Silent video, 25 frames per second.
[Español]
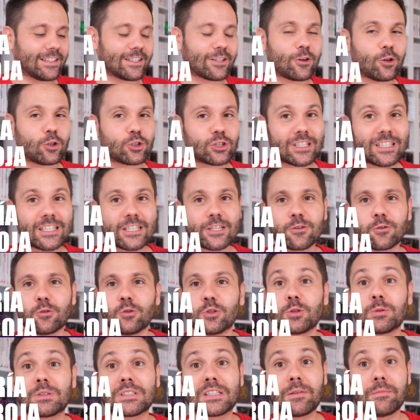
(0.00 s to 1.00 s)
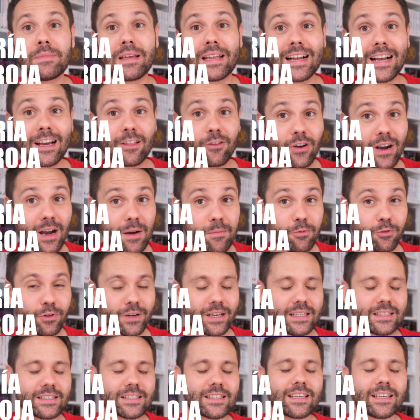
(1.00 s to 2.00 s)
cosas exclusivas del mercado
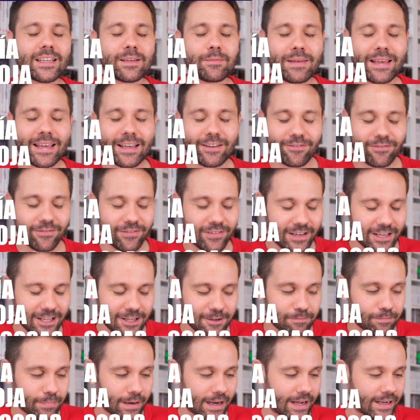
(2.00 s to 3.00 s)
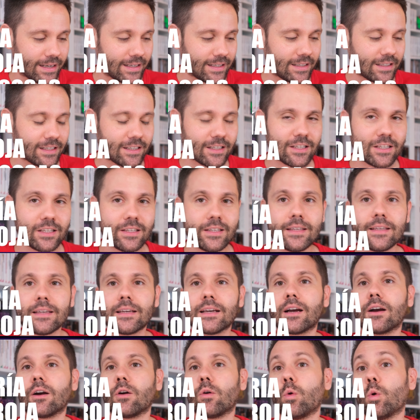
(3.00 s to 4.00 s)
japonés que me flipan y
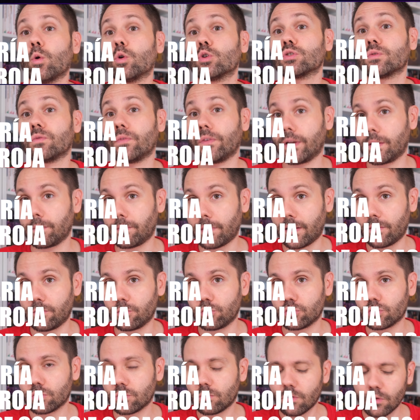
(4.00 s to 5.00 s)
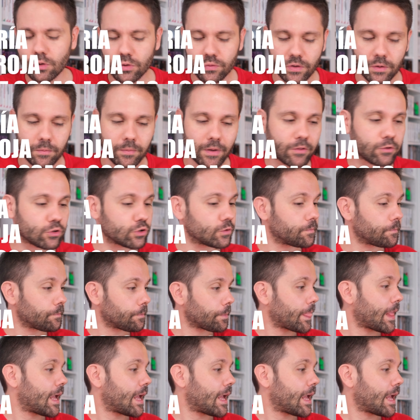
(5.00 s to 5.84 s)
juegos firmados, juegos firmados.